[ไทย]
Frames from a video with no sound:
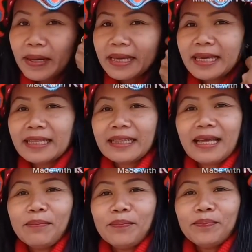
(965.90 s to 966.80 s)
ไปกิน
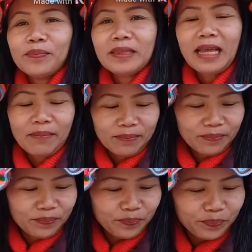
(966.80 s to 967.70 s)
ตำ
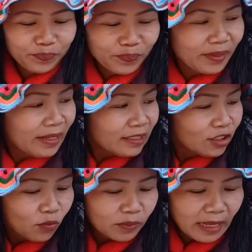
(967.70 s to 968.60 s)

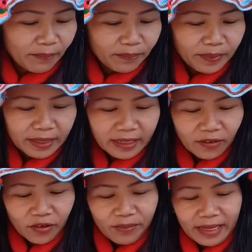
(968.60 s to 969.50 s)
ตำส้มตำพริก
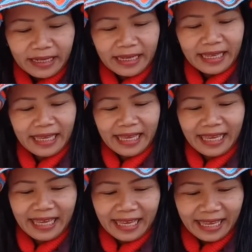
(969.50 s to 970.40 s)
ร้อยเม็ด
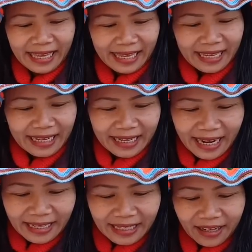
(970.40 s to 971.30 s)

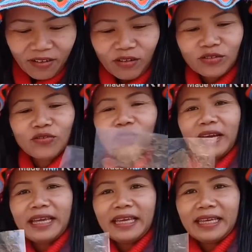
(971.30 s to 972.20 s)
ได้แต่กรอกถุง
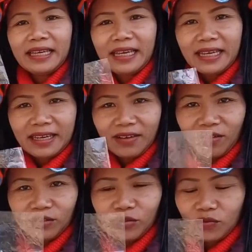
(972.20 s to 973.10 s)
ไว้เนี้ยก
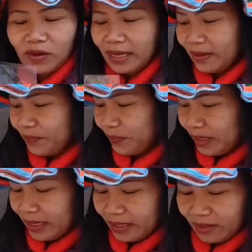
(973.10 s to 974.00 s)
รอกถุงไว้
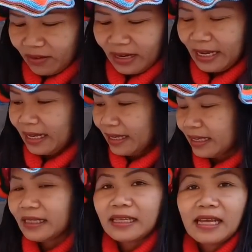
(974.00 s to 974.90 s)
ตอนแรกกา
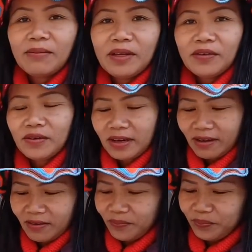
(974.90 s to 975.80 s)
ยตาทำให้ดูแล้
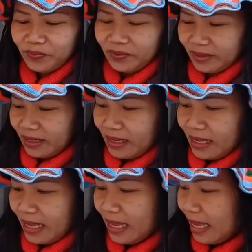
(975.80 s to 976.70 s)
วเนาะ
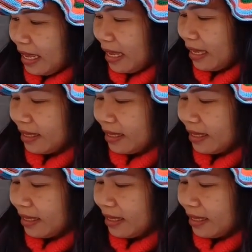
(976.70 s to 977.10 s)
หา